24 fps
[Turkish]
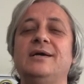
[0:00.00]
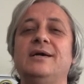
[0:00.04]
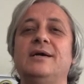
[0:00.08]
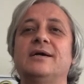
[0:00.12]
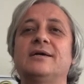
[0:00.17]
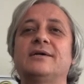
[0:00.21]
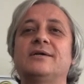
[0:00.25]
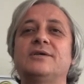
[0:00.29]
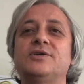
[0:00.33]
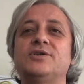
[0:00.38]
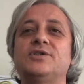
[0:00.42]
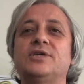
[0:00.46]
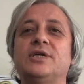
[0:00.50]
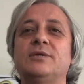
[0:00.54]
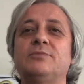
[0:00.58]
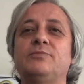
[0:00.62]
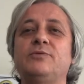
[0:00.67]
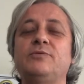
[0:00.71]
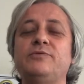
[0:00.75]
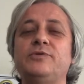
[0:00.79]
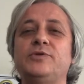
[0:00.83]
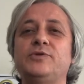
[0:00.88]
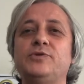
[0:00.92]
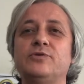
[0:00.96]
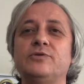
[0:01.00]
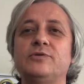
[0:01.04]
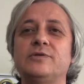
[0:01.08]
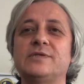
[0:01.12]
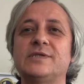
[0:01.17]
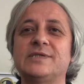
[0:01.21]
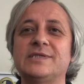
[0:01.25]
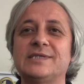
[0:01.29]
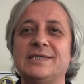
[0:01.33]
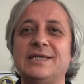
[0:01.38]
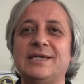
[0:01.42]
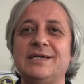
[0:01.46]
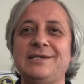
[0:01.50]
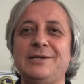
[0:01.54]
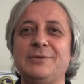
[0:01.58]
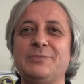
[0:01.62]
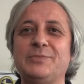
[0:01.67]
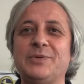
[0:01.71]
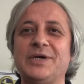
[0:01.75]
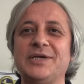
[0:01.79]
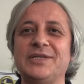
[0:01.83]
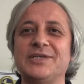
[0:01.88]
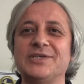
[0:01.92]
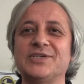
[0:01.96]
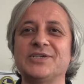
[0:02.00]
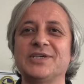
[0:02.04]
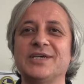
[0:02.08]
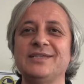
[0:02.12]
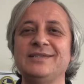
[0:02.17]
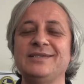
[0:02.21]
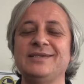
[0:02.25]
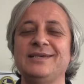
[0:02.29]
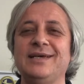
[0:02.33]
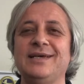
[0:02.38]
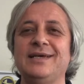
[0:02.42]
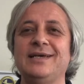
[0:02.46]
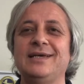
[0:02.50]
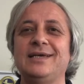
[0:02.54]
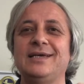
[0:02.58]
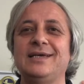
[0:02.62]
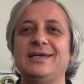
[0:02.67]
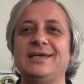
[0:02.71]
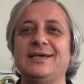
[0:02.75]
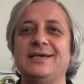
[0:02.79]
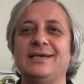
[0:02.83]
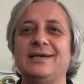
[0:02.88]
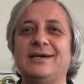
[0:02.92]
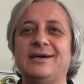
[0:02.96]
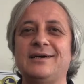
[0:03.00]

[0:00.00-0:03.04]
Arkadaşlar bu videoyu sizlerle paylaşan e,